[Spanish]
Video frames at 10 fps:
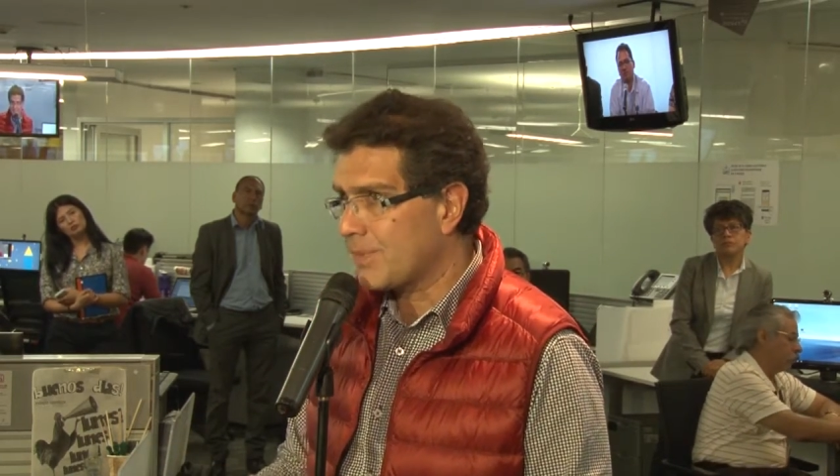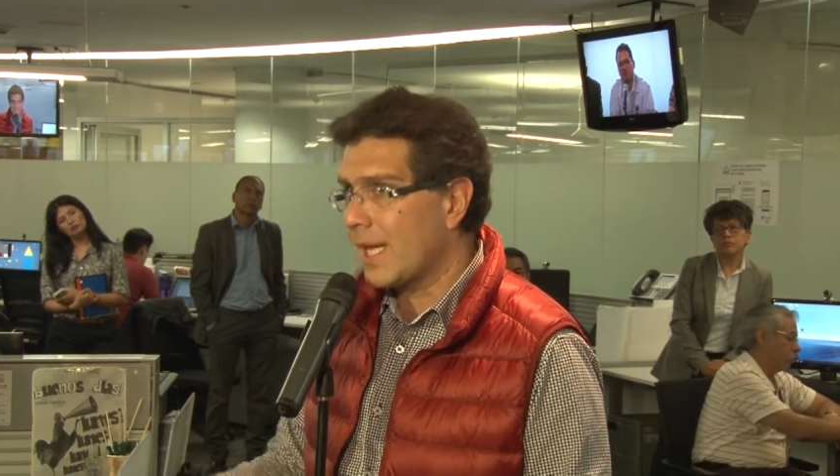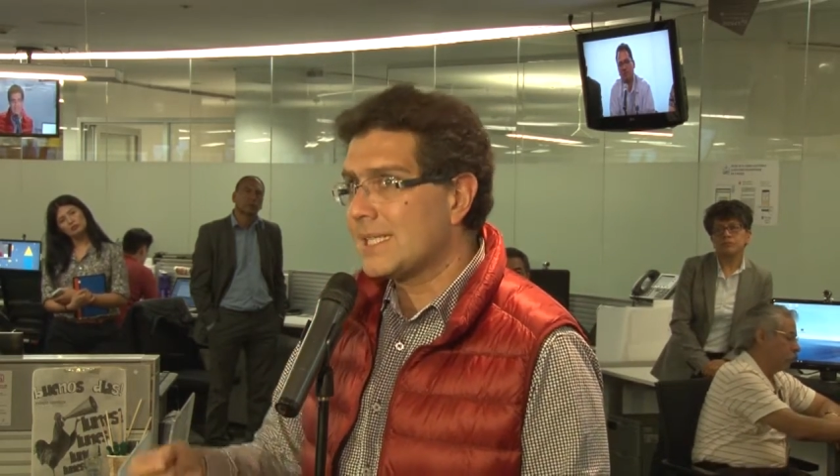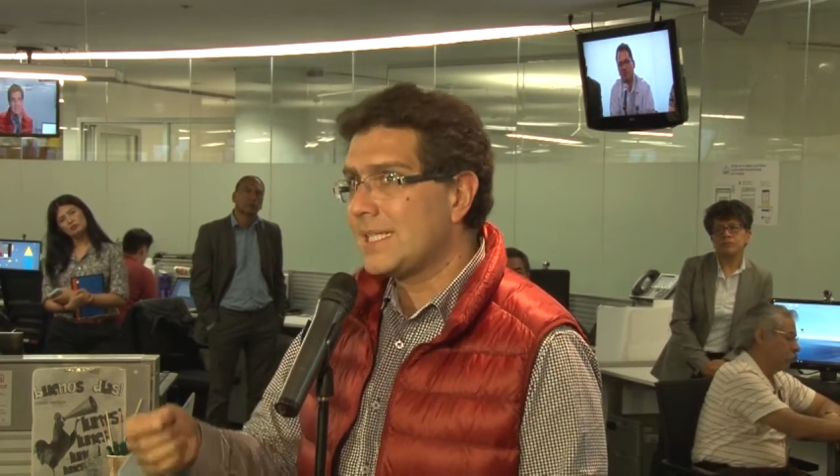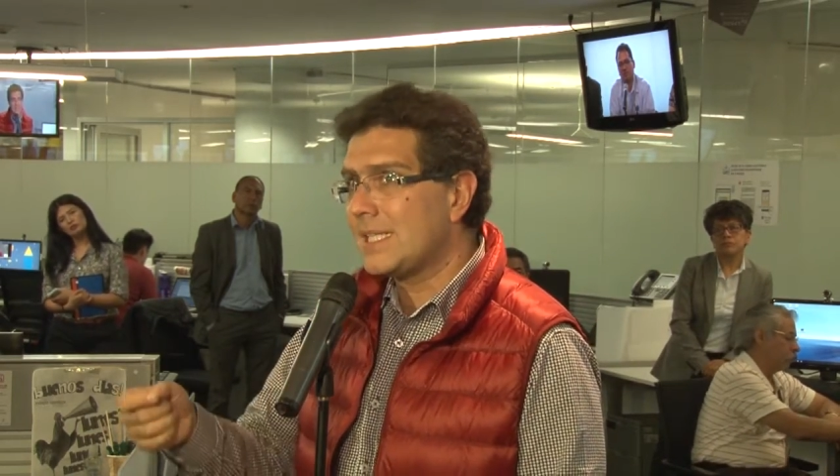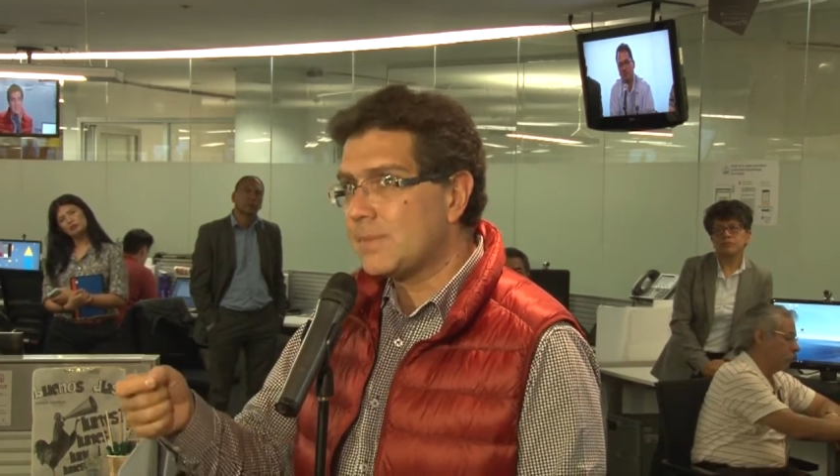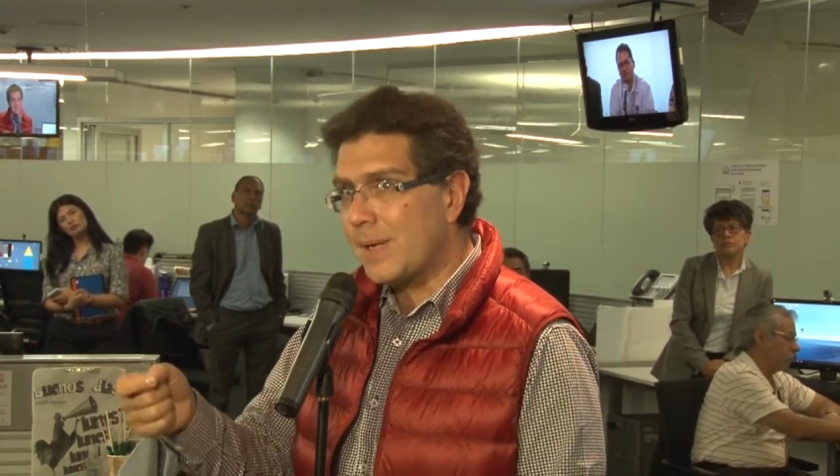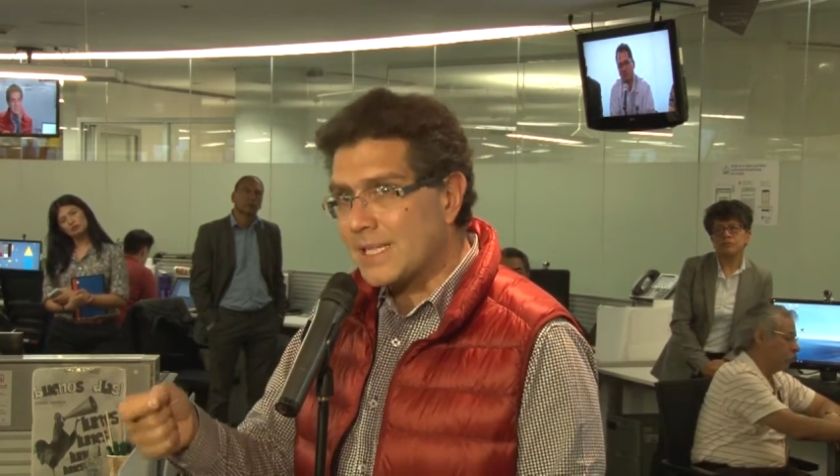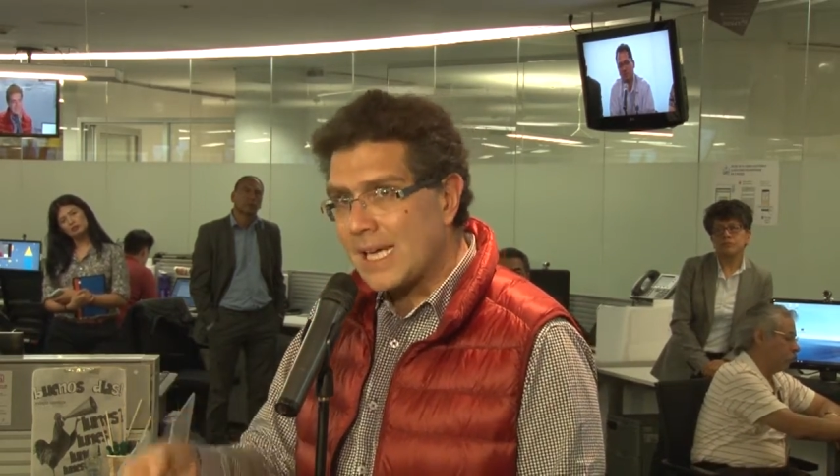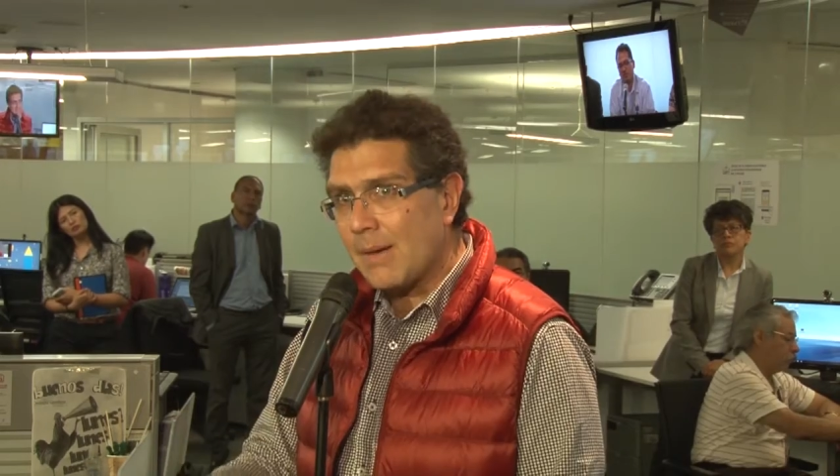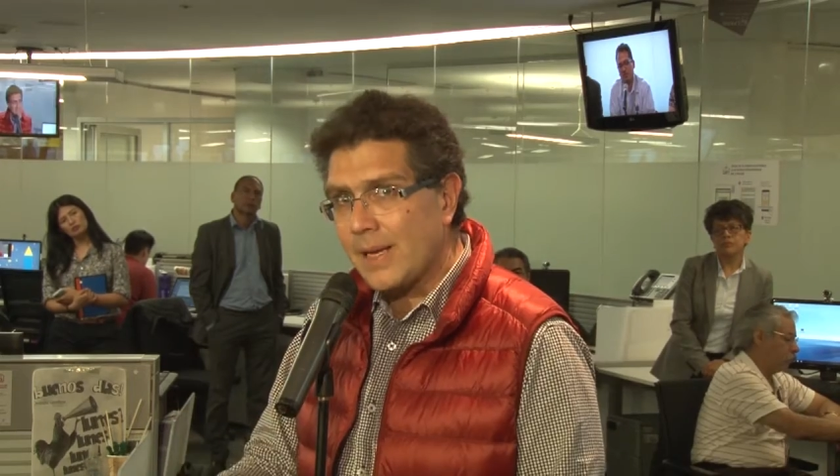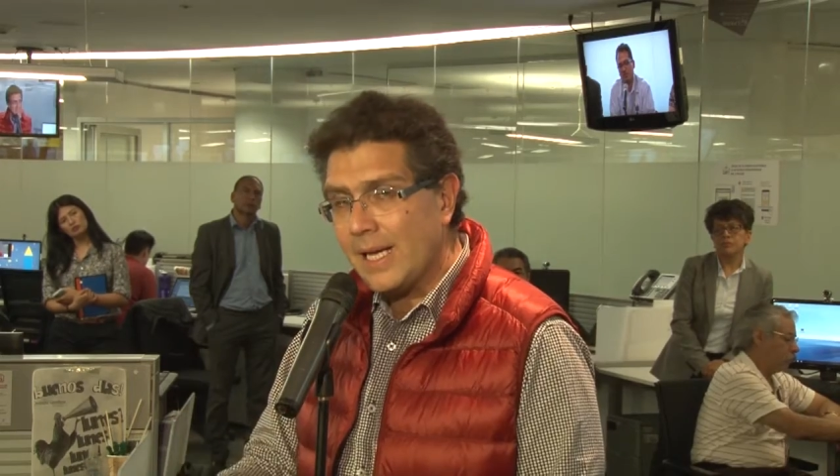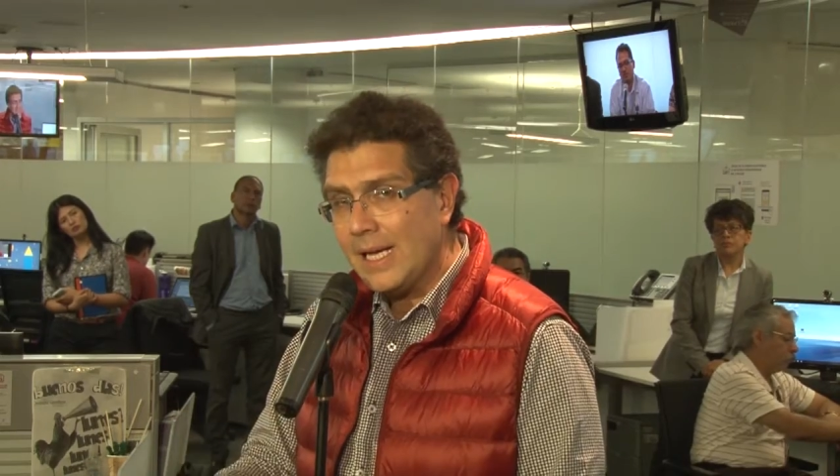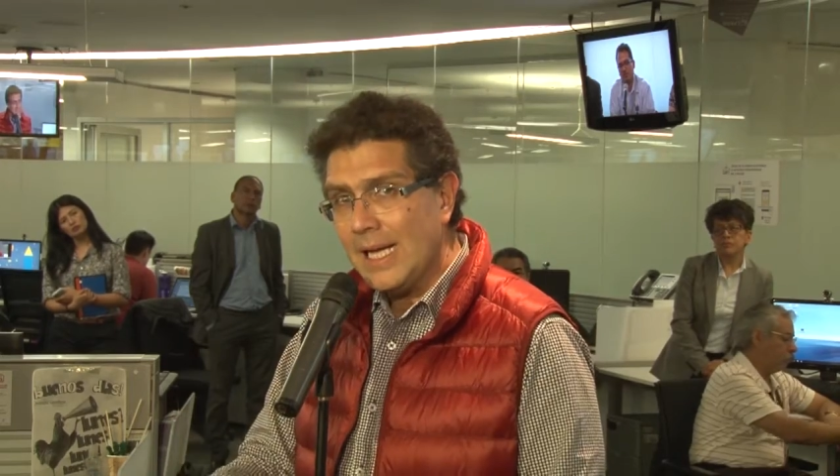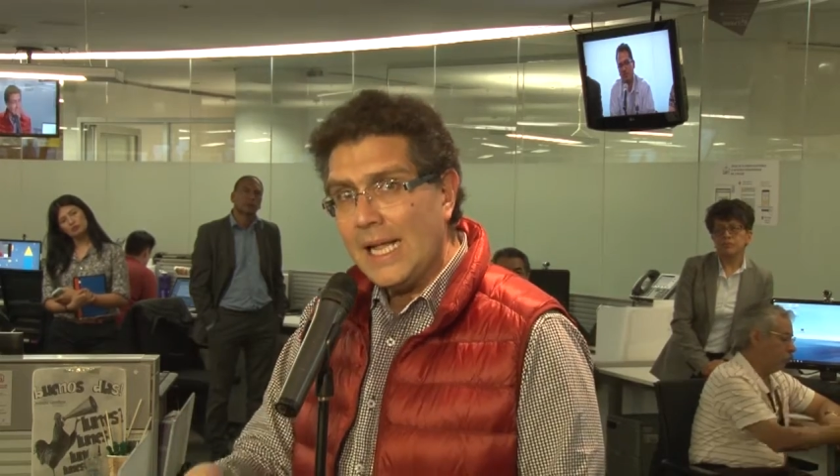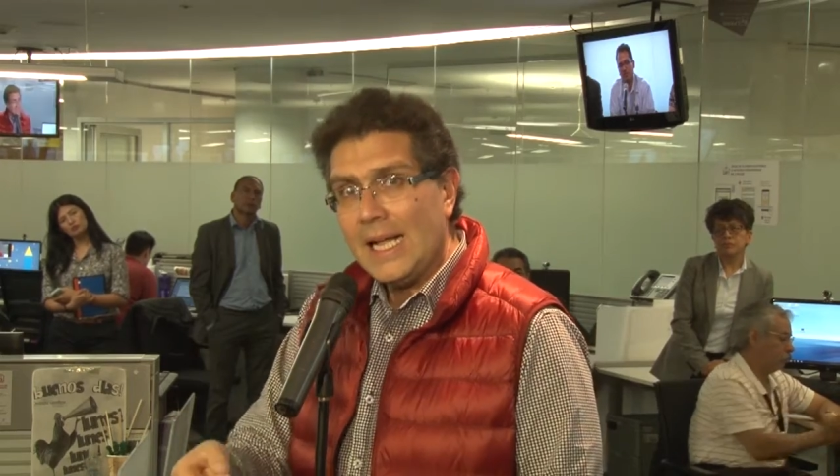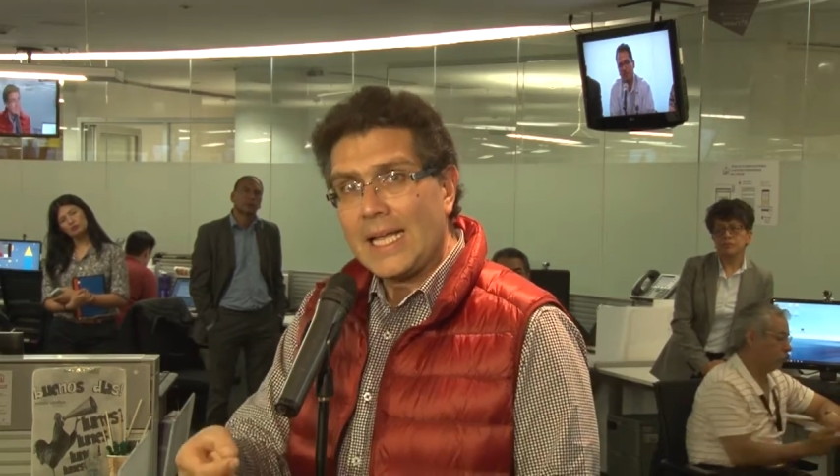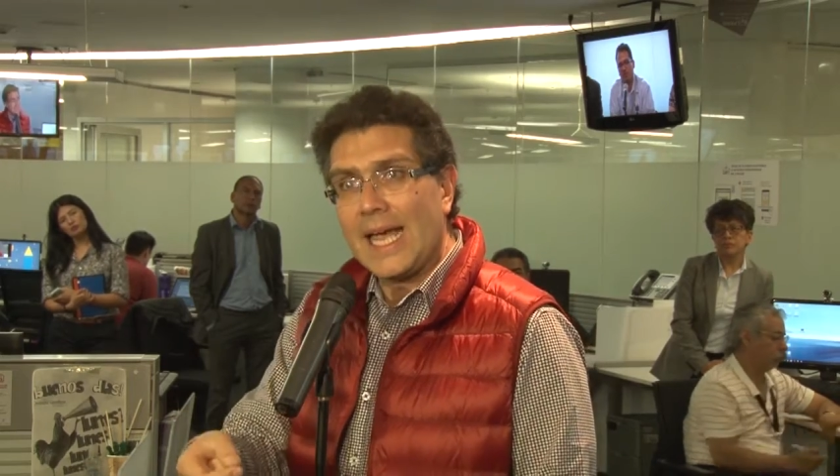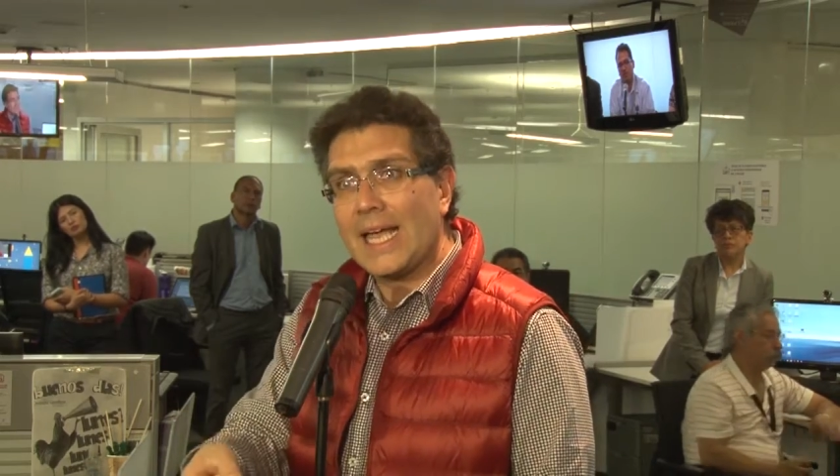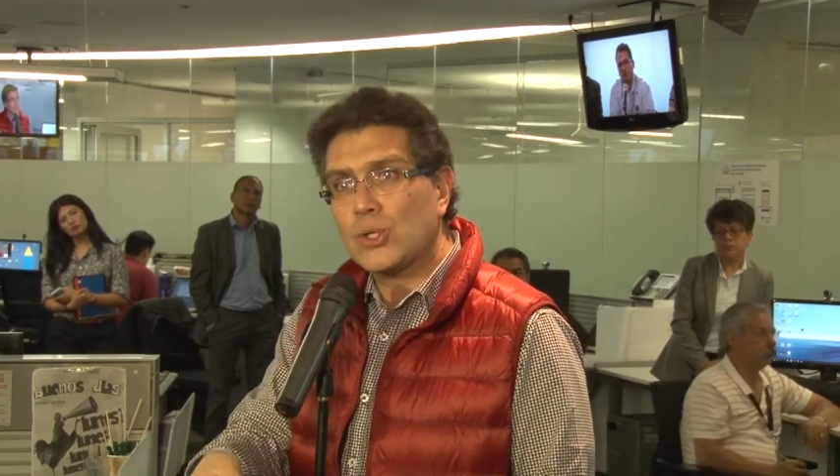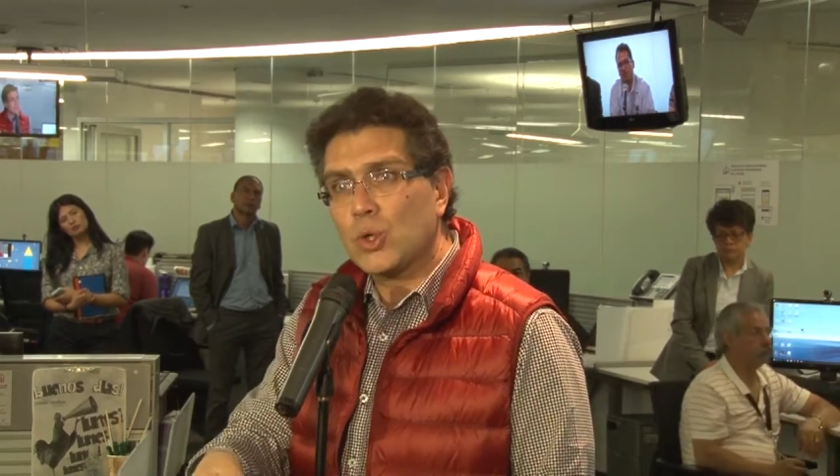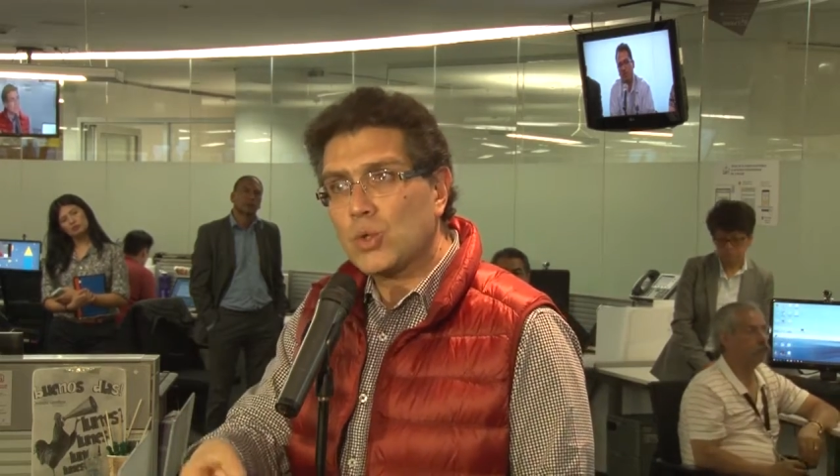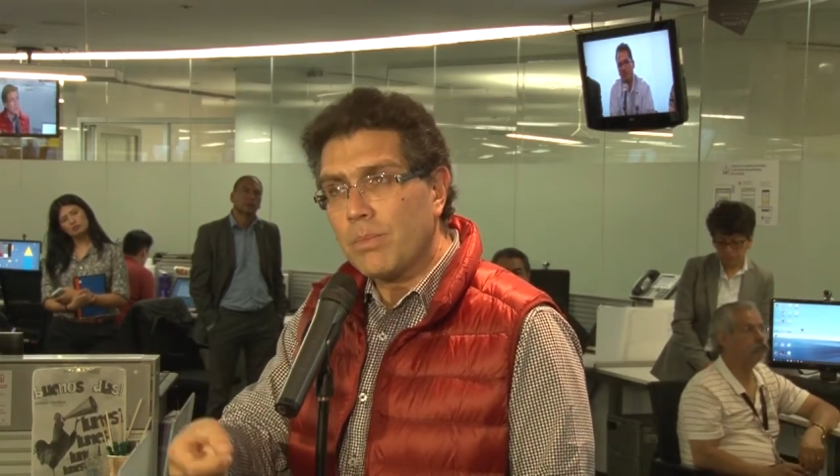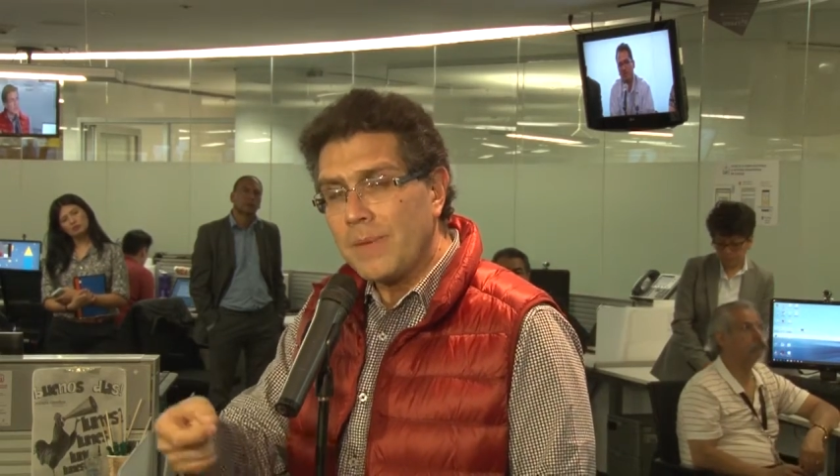Es indispensable que esos